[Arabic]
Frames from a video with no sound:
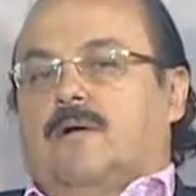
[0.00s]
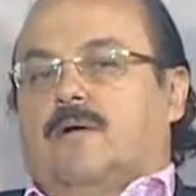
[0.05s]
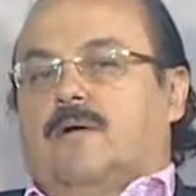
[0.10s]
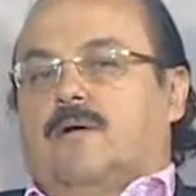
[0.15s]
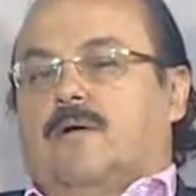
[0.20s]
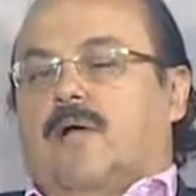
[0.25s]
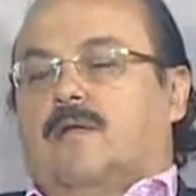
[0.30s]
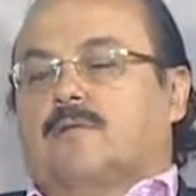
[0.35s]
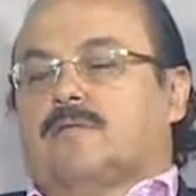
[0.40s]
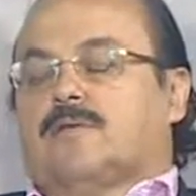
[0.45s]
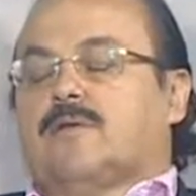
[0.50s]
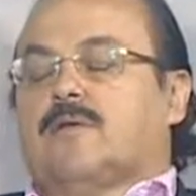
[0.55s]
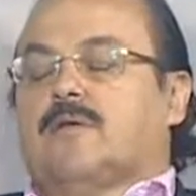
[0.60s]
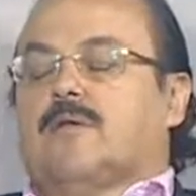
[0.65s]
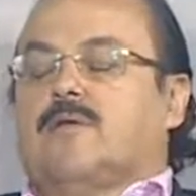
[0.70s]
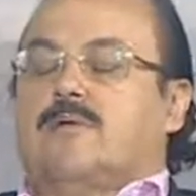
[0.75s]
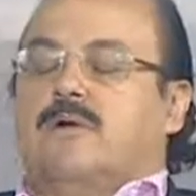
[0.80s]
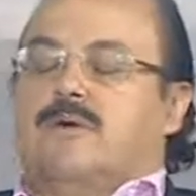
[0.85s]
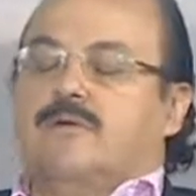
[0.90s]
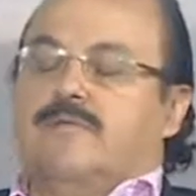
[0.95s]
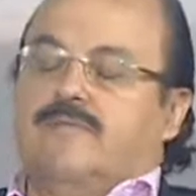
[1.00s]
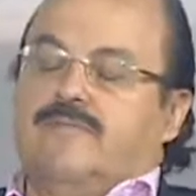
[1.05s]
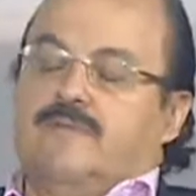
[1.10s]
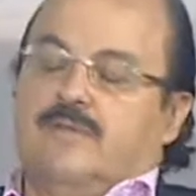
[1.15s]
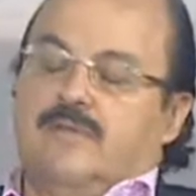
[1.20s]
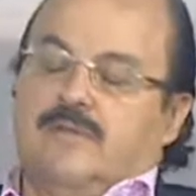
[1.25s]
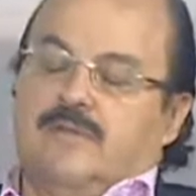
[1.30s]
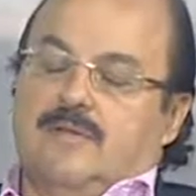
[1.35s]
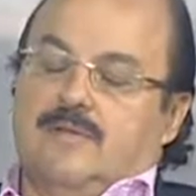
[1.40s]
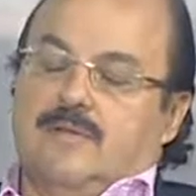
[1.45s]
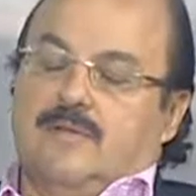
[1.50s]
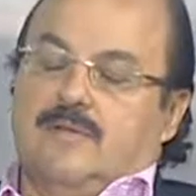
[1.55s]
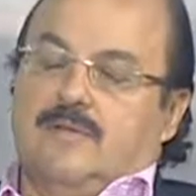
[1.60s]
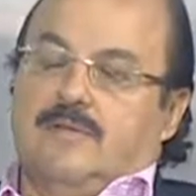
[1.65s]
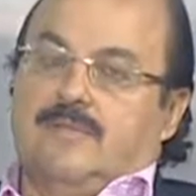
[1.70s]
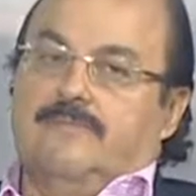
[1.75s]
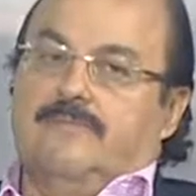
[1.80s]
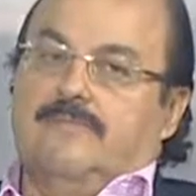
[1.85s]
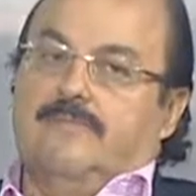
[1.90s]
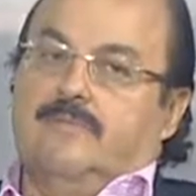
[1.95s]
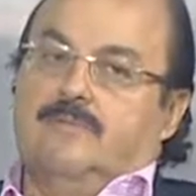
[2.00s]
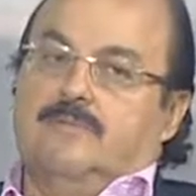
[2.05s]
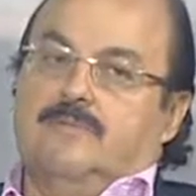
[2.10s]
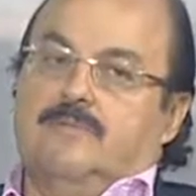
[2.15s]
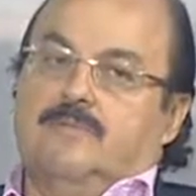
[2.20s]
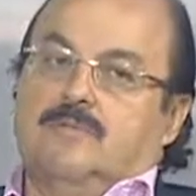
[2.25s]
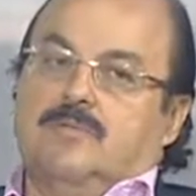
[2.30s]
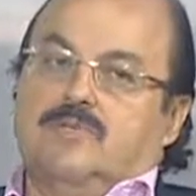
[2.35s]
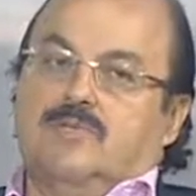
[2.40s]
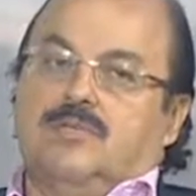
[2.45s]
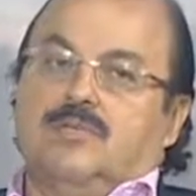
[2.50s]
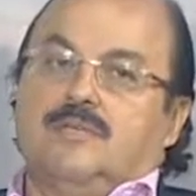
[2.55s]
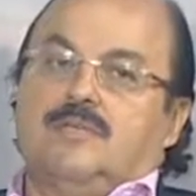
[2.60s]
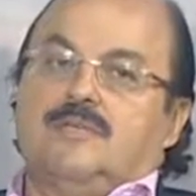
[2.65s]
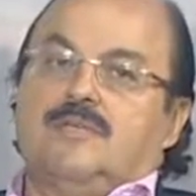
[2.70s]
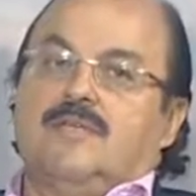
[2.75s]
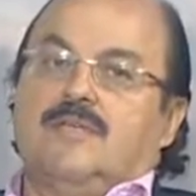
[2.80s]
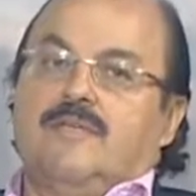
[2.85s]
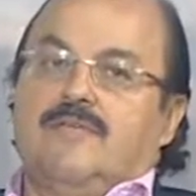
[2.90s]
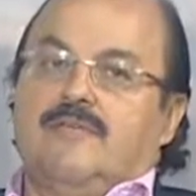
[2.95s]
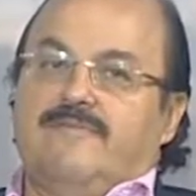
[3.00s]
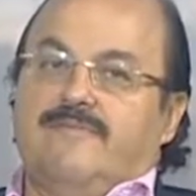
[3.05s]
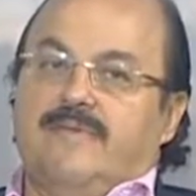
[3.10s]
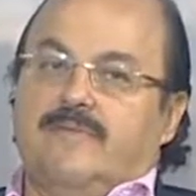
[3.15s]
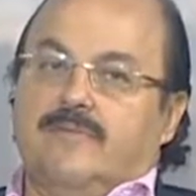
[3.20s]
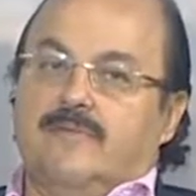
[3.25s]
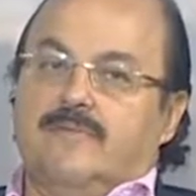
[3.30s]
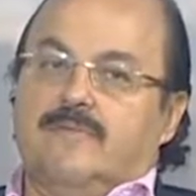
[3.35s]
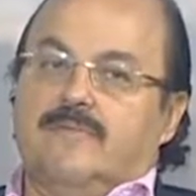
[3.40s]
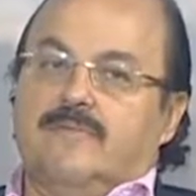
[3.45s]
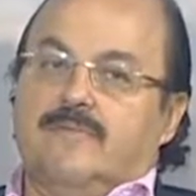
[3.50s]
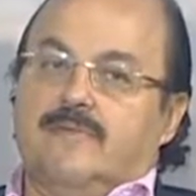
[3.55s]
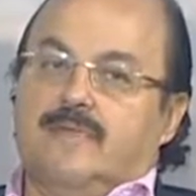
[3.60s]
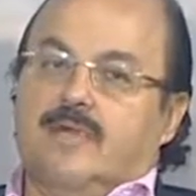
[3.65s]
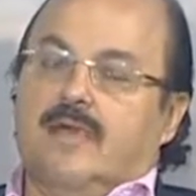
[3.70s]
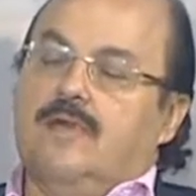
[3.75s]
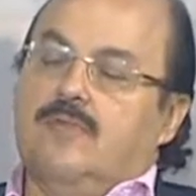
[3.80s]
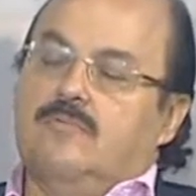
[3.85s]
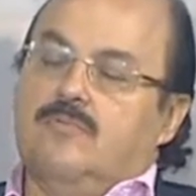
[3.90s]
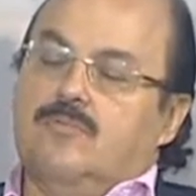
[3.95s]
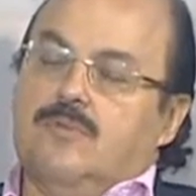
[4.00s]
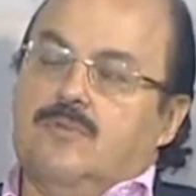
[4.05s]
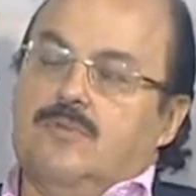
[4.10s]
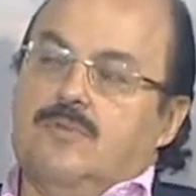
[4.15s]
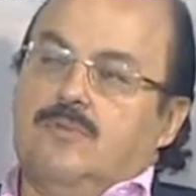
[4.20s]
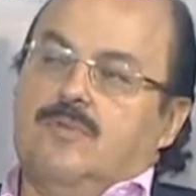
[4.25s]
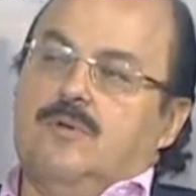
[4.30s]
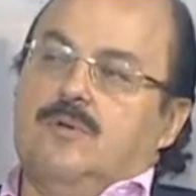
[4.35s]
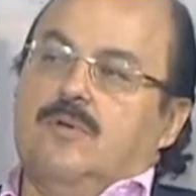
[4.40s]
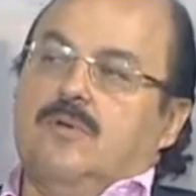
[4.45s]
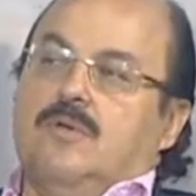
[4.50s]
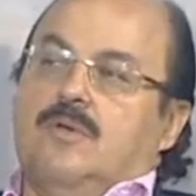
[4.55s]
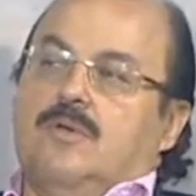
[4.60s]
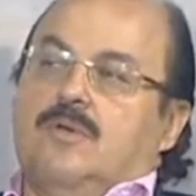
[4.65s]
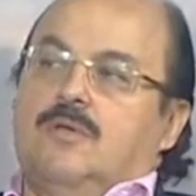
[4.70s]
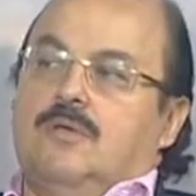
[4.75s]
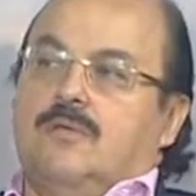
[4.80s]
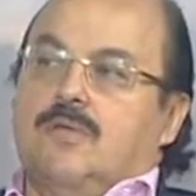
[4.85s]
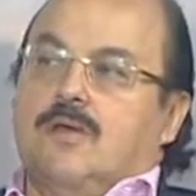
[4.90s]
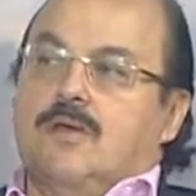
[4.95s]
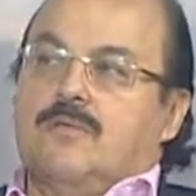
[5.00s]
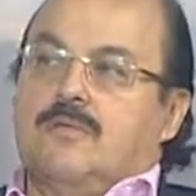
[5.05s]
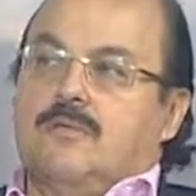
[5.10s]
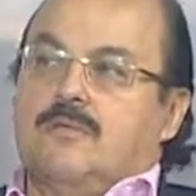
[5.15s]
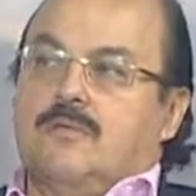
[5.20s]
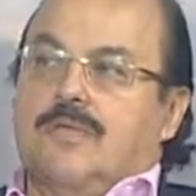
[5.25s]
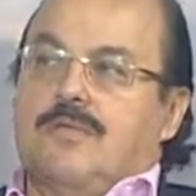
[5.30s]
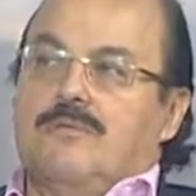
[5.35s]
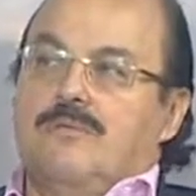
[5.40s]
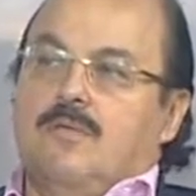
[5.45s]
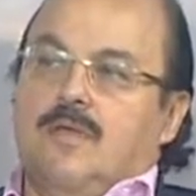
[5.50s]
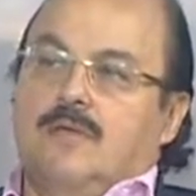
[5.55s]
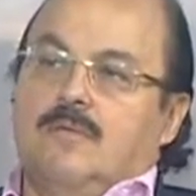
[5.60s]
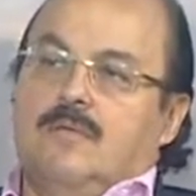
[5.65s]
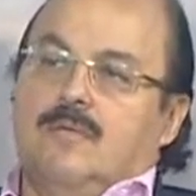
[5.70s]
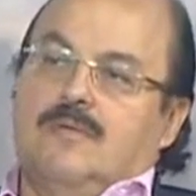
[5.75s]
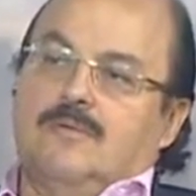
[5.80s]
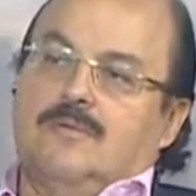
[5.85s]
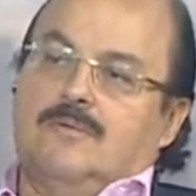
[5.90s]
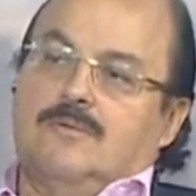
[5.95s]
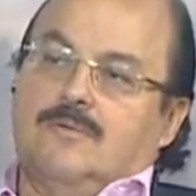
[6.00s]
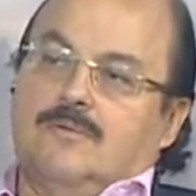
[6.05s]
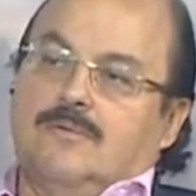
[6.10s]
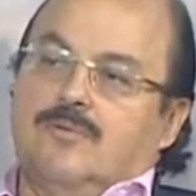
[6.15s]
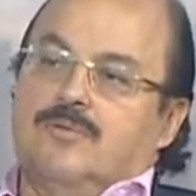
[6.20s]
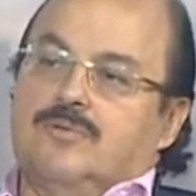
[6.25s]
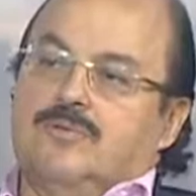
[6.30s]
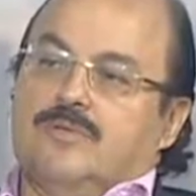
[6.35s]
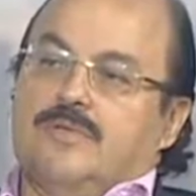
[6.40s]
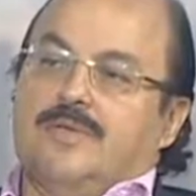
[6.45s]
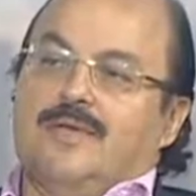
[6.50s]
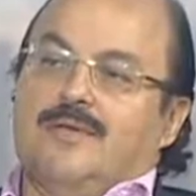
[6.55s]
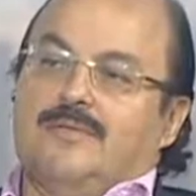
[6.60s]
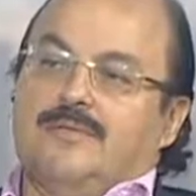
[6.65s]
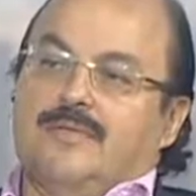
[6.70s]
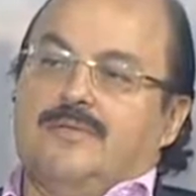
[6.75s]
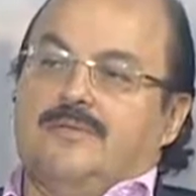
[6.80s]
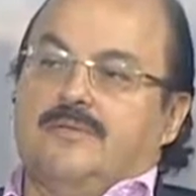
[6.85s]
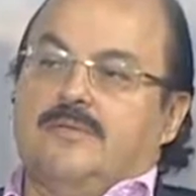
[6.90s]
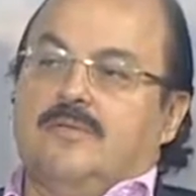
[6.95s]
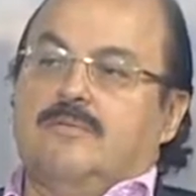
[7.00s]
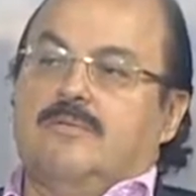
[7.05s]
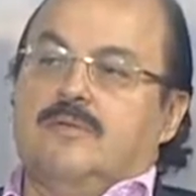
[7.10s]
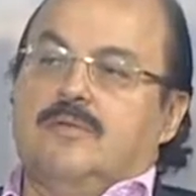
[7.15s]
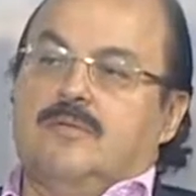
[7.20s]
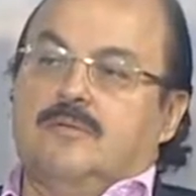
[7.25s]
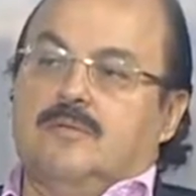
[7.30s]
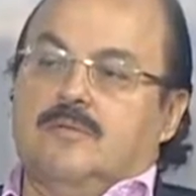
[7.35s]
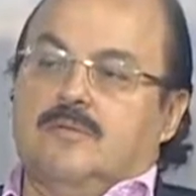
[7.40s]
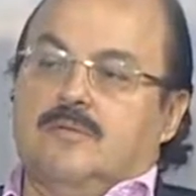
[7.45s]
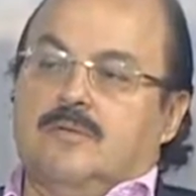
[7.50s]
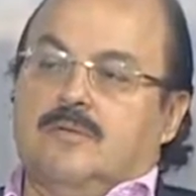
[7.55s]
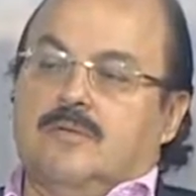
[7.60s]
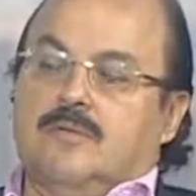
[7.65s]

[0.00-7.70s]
حضرتك هو في ال 20 سنه اللي فاتت في العالم كله جراحه التجميل بقت جزء اساسي من